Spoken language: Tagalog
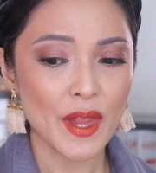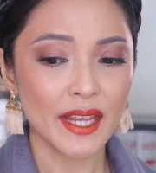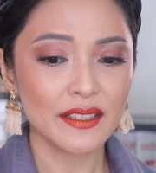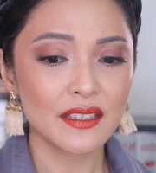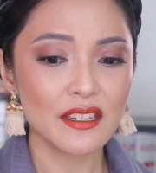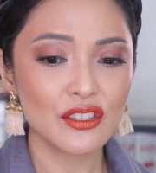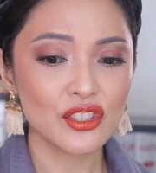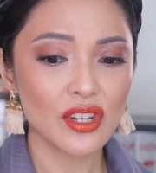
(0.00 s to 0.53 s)

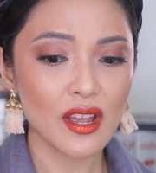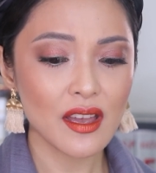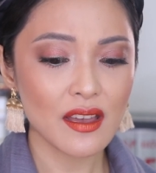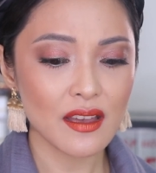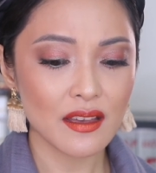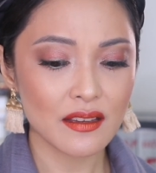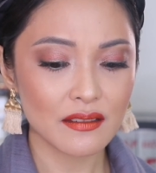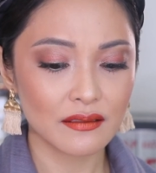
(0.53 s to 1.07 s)
hindi
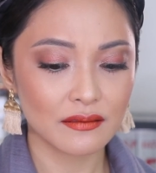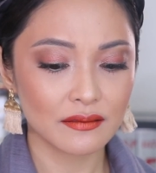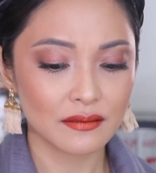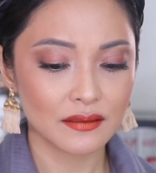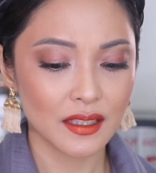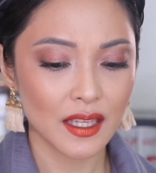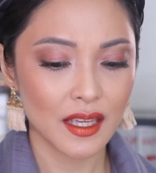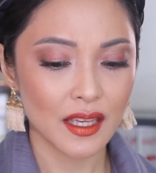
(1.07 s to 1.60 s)
siya
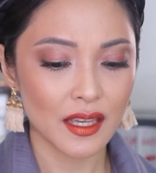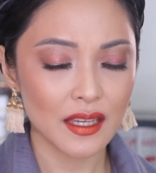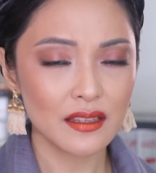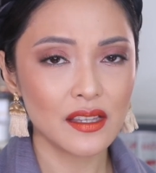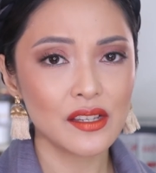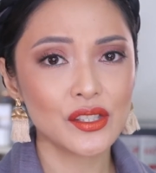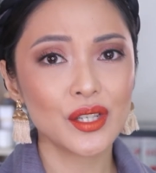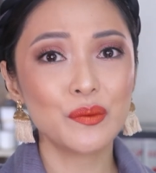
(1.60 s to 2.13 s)

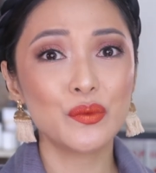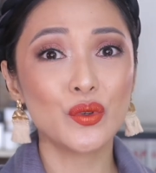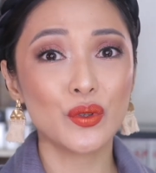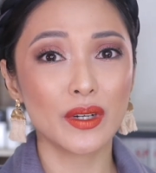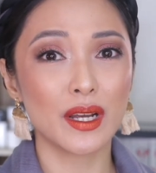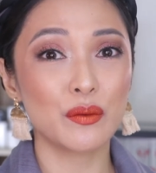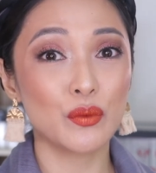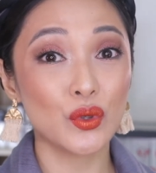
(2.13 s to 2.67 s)
hindi siya
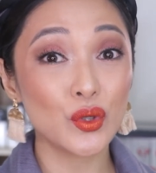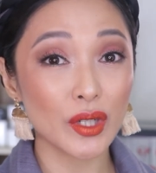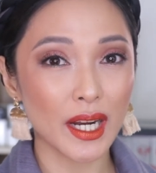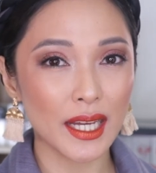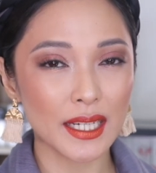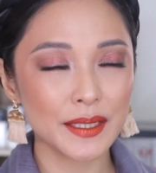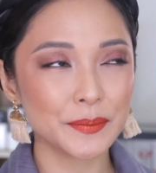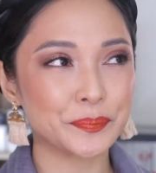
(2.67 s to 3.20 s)

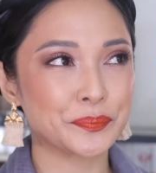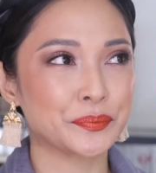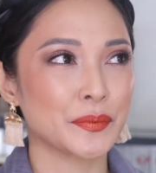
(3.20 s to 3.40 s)
murang-mura.